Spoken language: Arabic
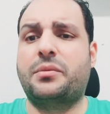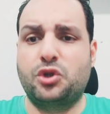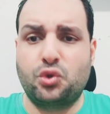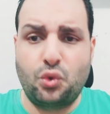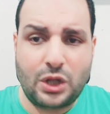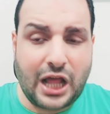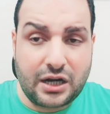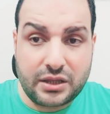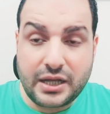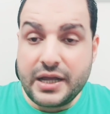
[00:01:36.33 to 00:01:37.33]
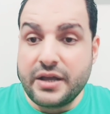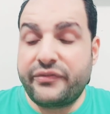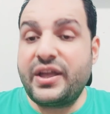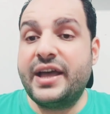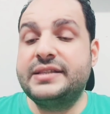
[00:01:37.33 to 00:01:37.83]
بالطول والعرض
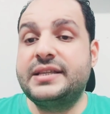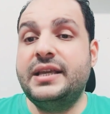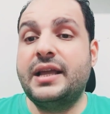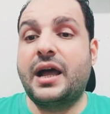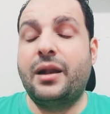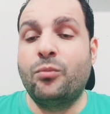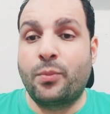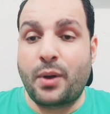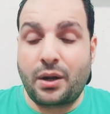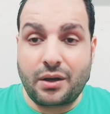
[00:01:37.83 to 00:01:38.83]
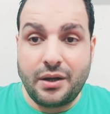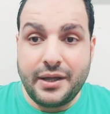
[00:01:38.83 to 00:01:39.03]
في هذه المباراه